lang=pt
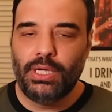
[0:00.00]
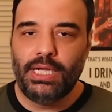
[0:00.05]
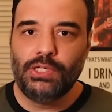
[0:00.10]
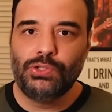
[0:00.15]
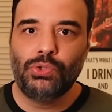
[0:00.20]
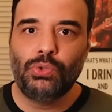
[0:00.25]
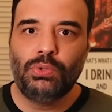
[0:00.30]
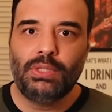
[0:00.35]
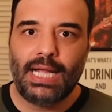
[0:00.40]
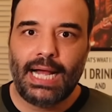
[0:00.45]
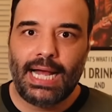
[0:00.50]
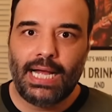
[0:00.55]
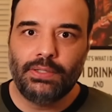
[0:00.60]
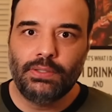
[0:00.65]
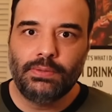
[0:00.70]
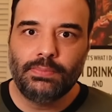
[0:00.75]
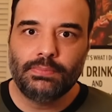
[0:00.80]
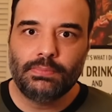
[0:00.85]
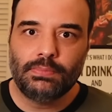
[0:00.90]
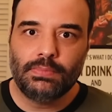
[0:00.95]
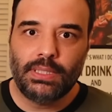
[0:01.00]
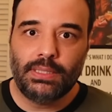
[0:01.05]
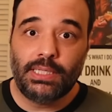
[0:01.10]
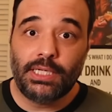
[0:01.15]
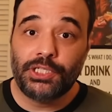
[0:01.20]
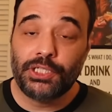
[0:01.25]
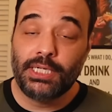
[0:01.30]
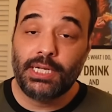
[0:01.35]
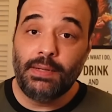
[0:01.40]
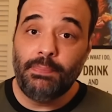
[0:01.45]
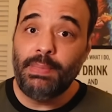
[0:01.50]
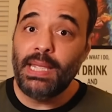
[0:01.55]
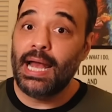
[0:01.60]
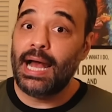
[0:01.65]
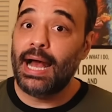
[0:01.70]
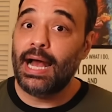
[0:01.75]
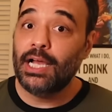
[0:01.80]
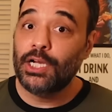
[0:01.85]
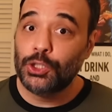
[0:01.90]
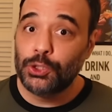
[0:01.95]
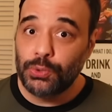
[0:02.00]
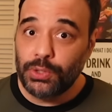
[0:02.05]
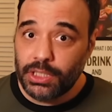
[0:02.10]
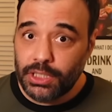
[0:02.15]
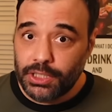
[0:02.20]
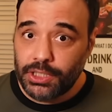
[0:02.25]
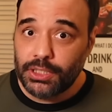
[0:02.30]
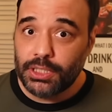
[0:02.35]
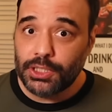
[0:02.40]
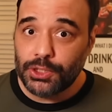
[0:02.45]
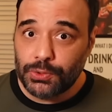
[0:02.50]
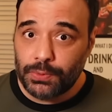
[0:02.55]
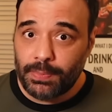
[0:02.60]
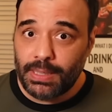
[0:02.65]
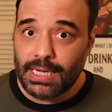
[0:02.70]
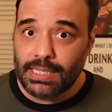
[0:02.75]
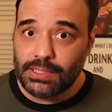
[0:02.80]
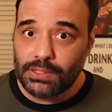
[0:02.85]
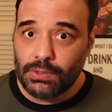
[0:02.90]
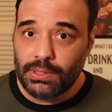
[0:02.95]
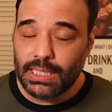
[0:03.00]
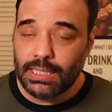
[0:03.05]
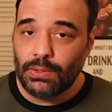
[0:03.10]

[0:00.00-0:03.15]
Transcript: Resultado né, das gambiarras jurídicas do Brasil que